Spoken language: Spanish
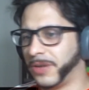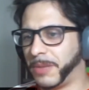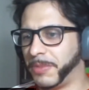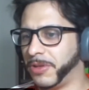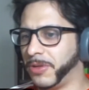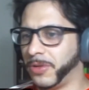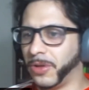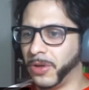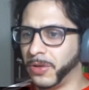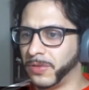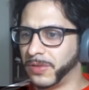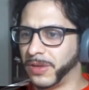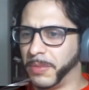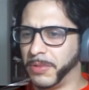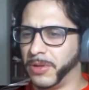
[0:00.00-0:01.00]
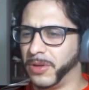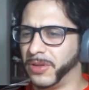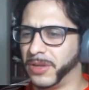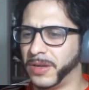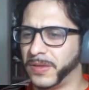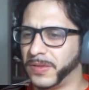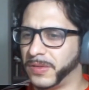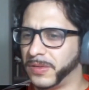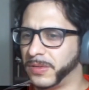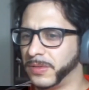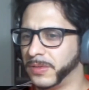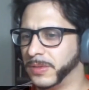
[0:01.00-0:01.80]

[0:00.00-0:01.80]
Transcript: Capítulo 2, capítulo 3.